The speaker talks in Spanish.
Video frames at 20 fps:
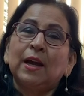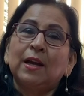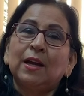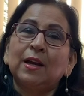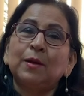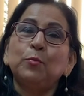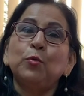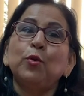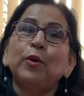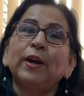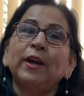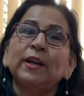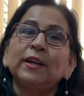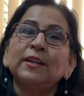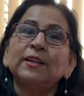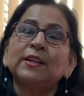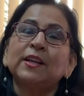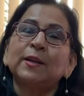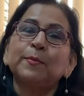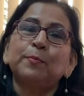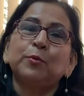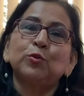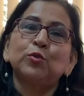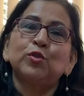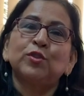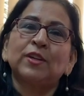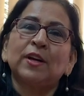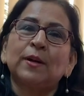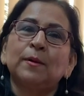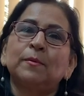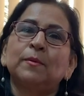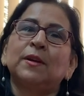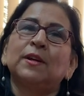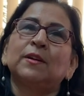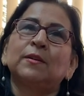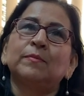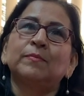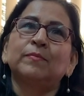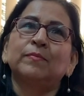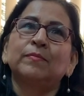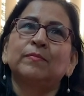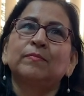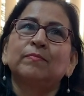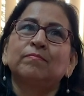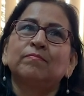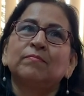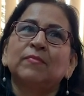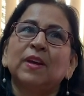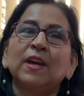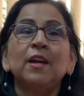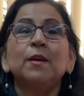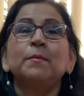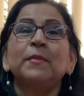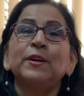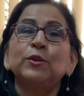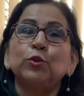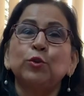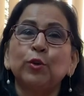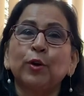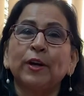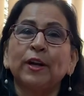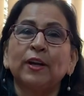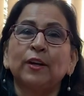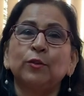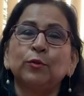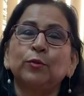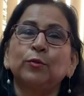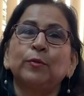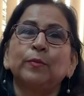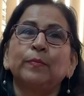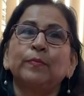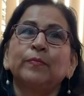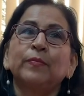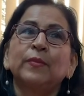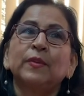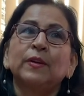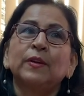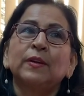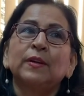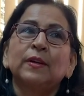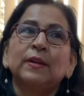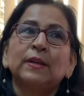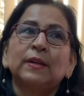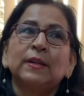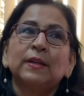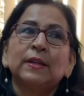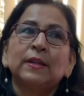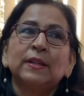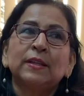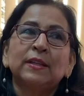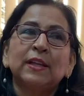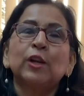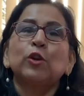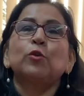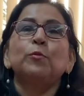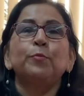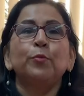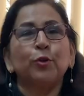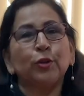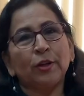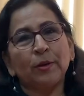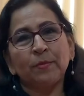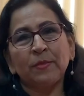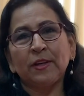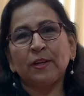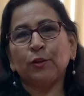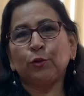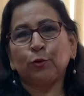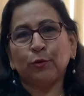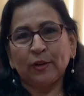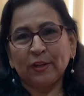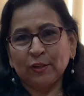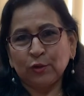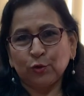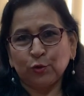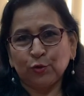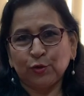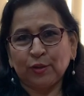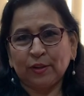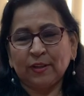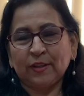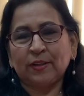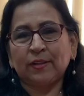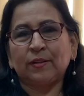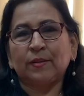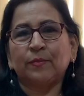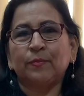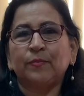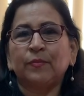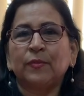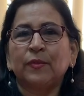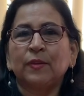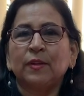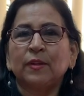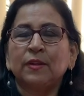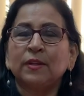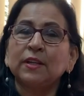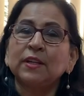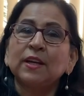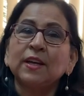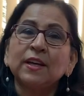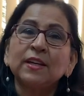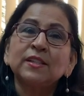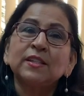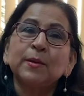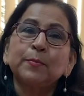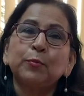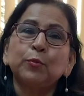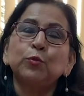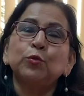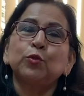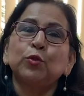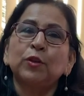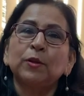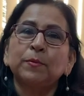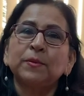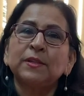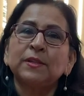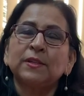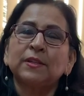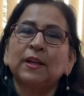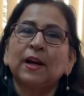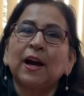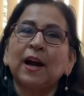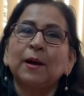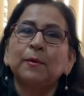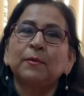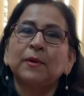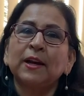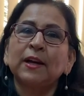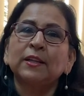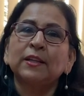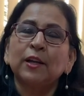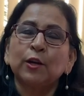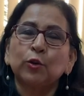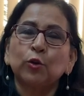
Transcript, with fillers: La mujer es responsable en mayor grado del comportamiento de la sociedad. Desde este punto de vista, hablar del